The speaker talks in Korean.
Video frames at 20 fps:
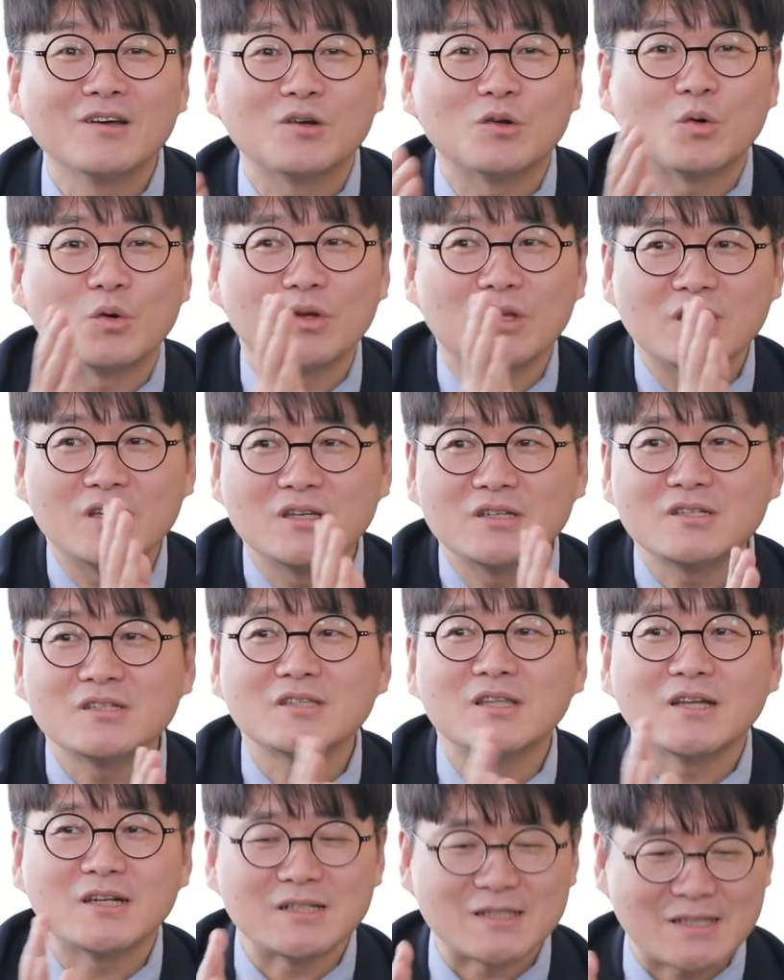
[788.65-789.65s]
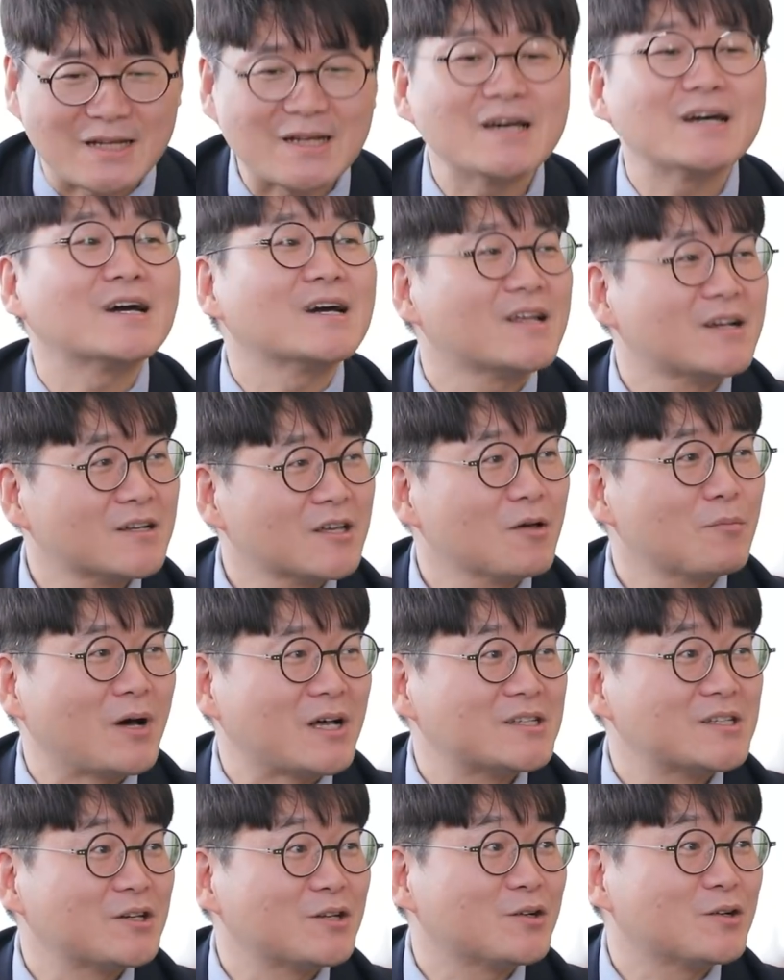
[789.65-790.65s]
그리고 이 시대를 따라가는 게
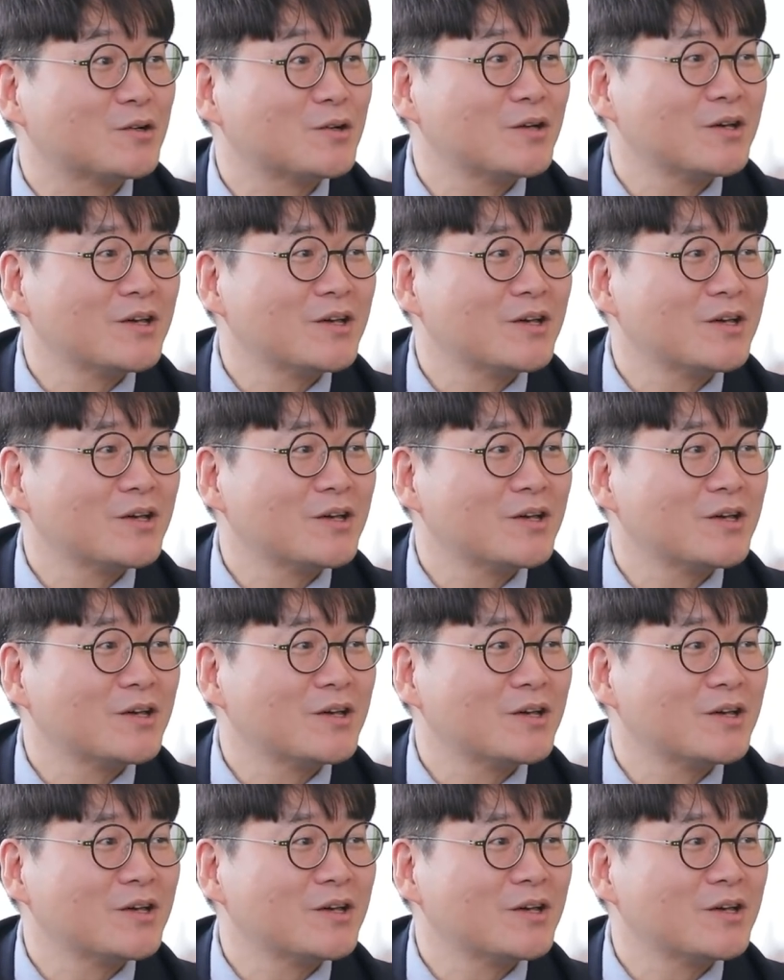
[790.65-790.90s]
맞아요.